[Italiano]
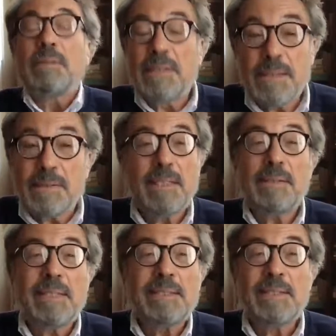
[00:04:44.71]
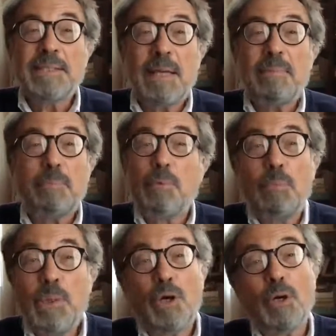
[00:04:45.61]
de, de, del sistema
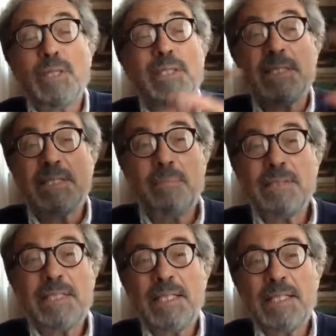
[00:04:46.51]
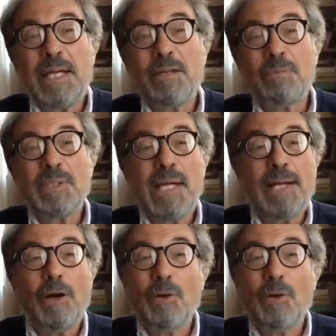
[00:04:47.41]
pubblico, del sistema sanitario mondiale.